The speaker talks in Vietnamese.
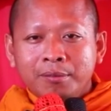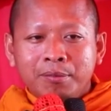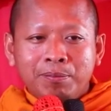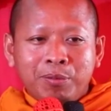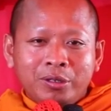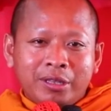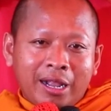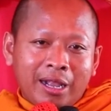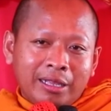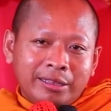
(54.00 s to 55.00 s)
và bớt
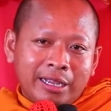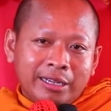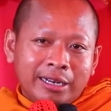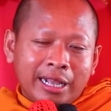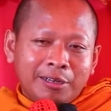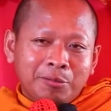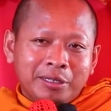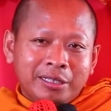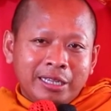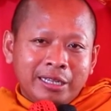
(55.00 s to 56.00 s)
tha tệ khả năng nó
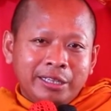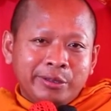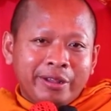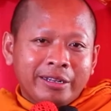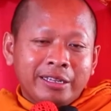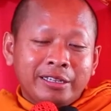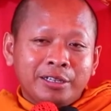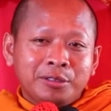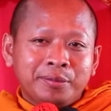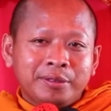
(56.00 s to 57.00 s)
bật tiền ấy to thì
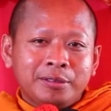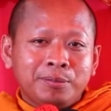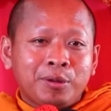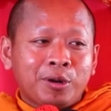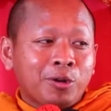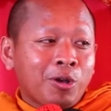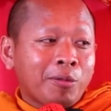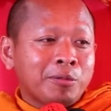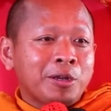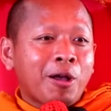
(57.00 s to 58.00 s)
dương phư
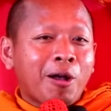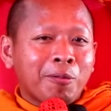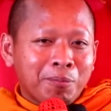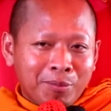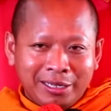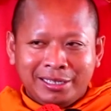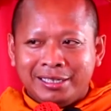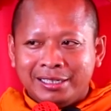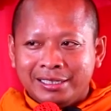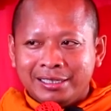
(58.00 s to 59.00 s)
prokop đời ong bảy
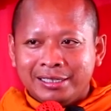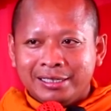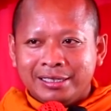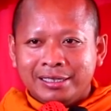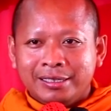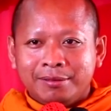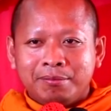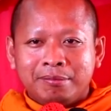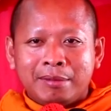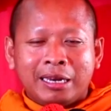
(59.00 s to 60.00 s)

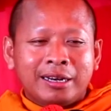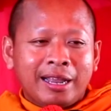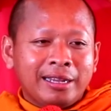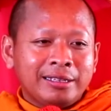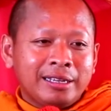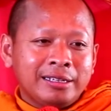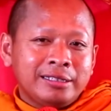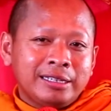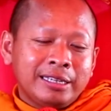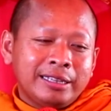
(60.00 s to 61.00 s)
ban khai tới
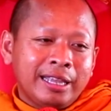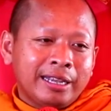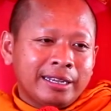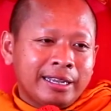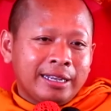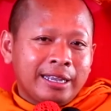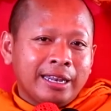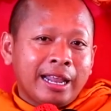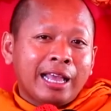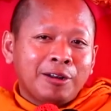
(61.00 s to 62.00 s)
chỉ tệ khả
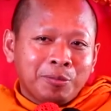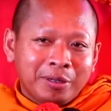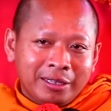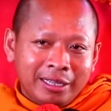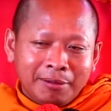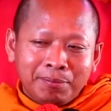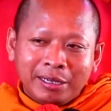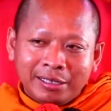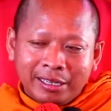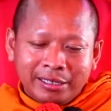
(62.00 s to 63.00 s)
năng nó bật tiền
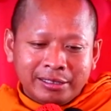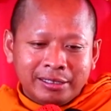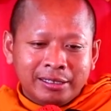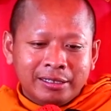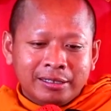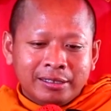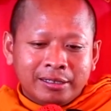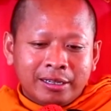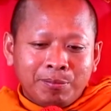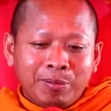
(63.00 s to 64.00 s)
bình lành
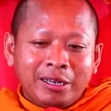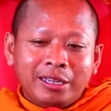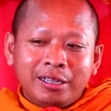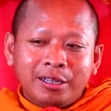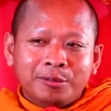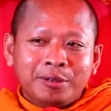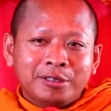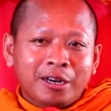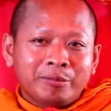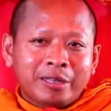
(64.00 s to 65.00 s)
hay pe đời dương phư
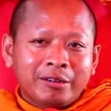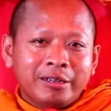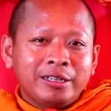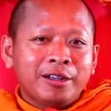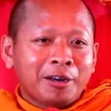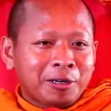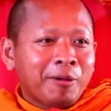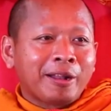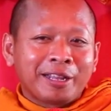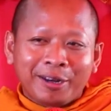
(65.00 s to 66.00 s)
trầm trừ dương ọt
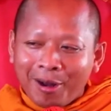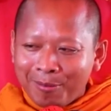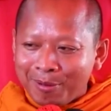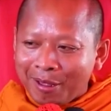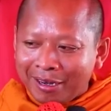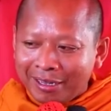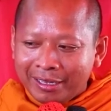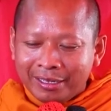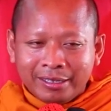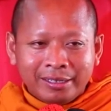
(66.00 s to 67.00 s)
khoa thà đòn đòn này
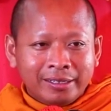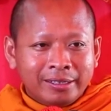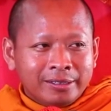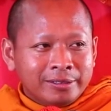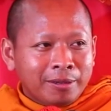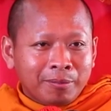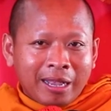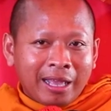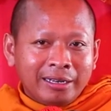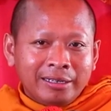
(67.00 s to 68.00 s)
sầm
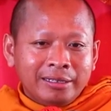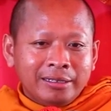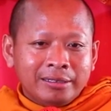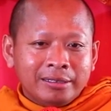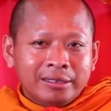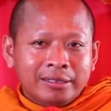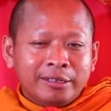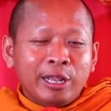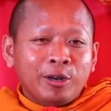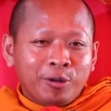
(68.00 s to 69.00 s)
khăn
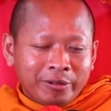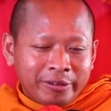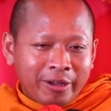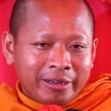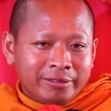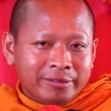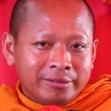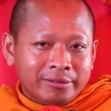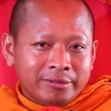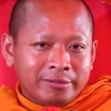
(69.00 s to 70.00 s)
nẹt nóng quạt
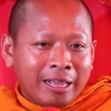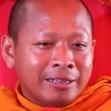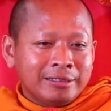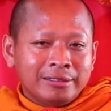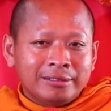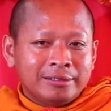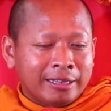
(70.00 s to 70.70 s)
nơi